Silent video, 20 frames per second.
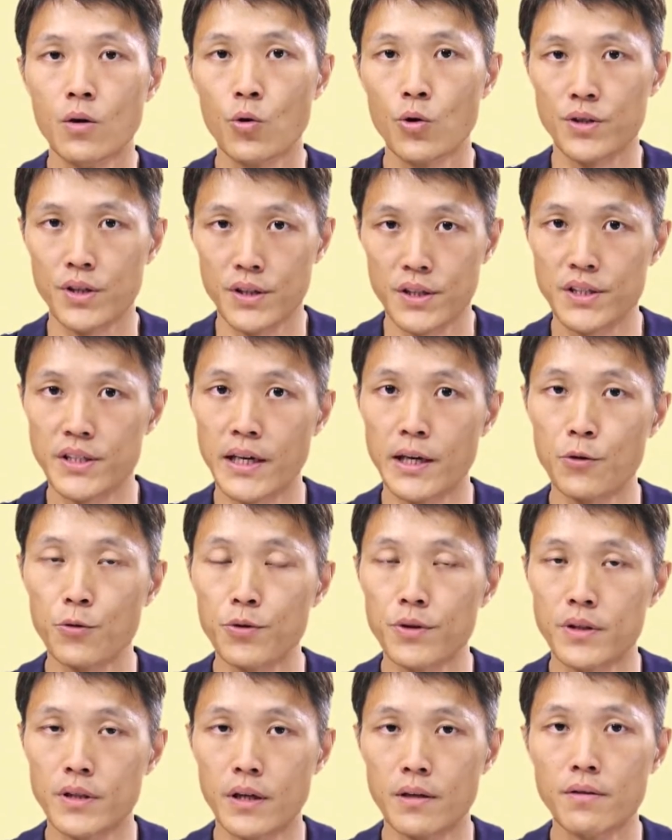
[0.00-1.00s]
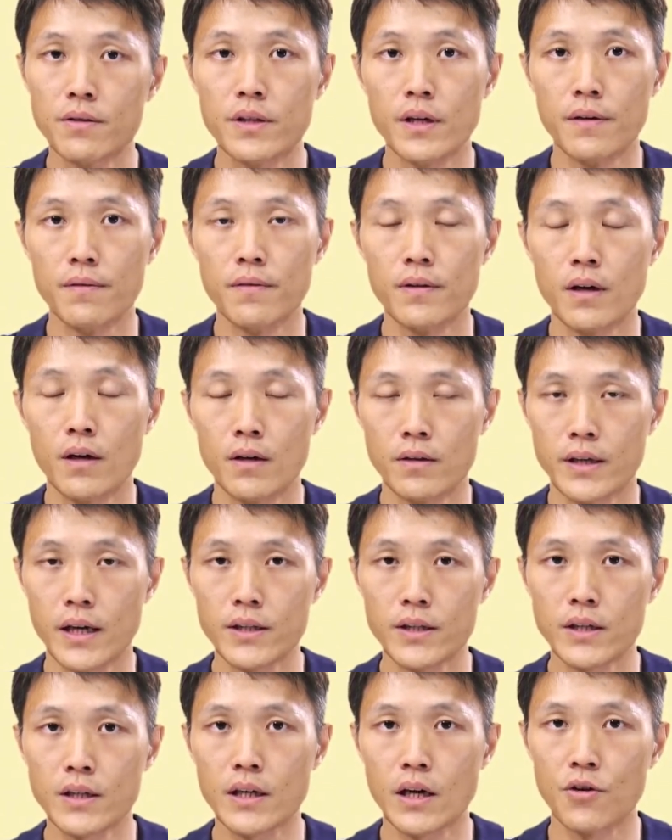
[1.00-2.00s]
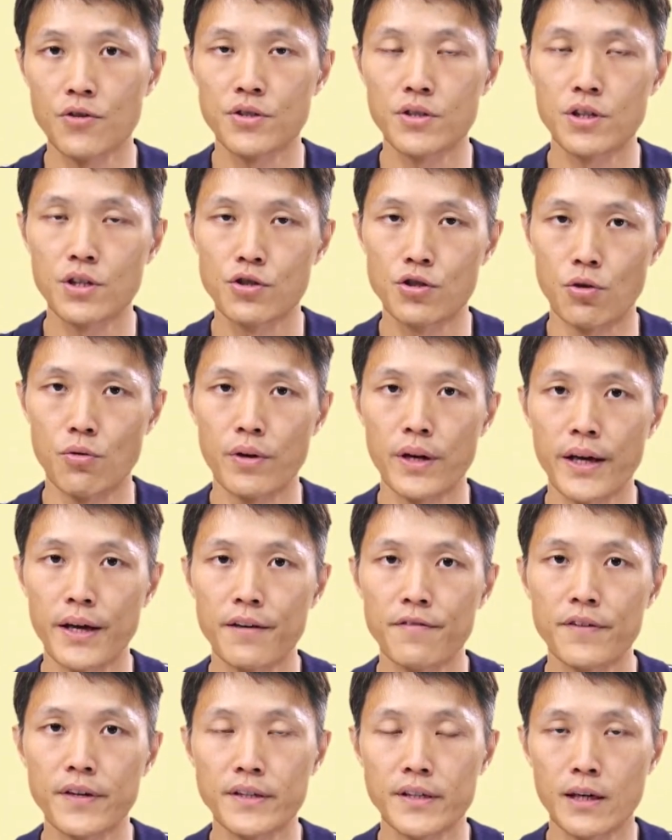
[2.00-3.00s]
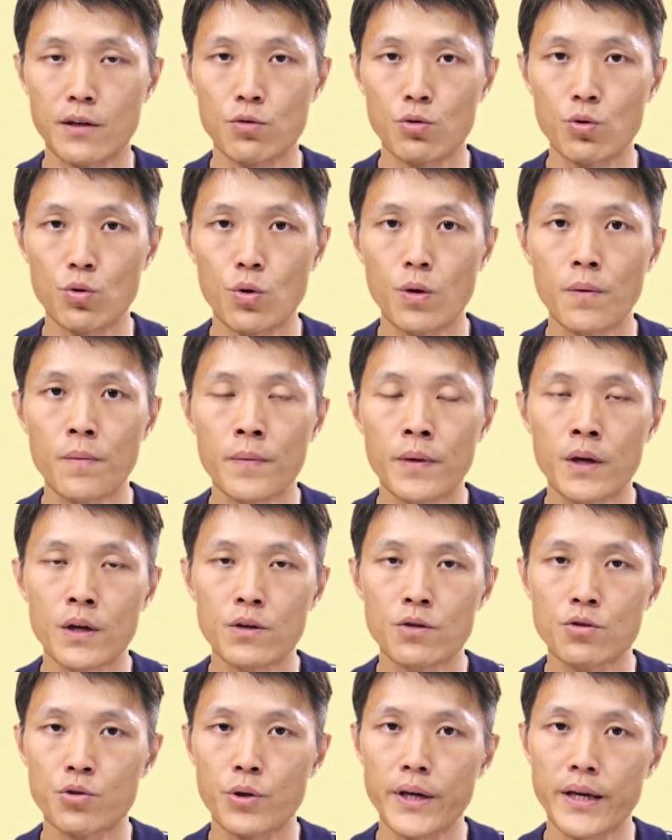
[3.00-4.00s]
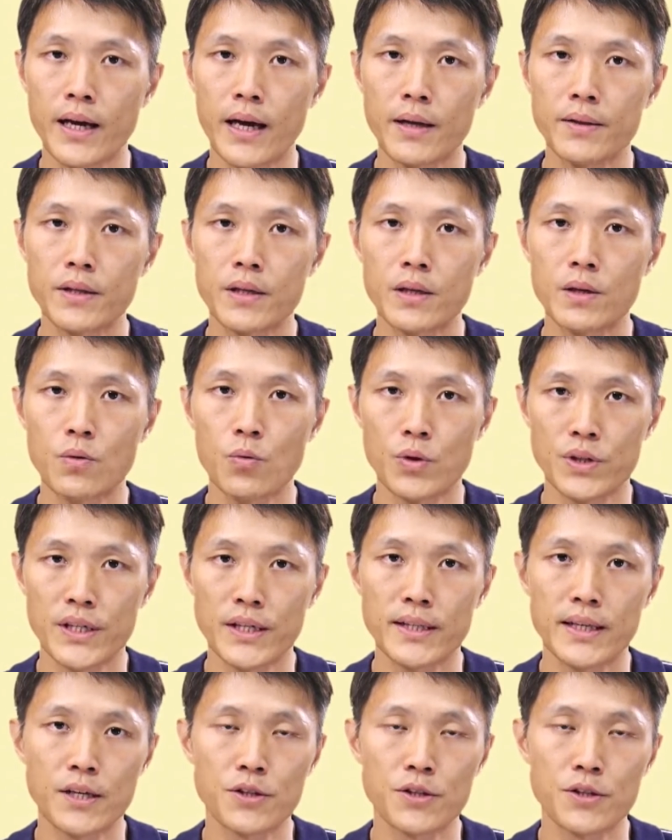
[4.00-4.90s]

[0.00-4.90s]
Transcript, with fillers: 或者是捷运等等啊，它能考试的种类非常多，所以啊，那我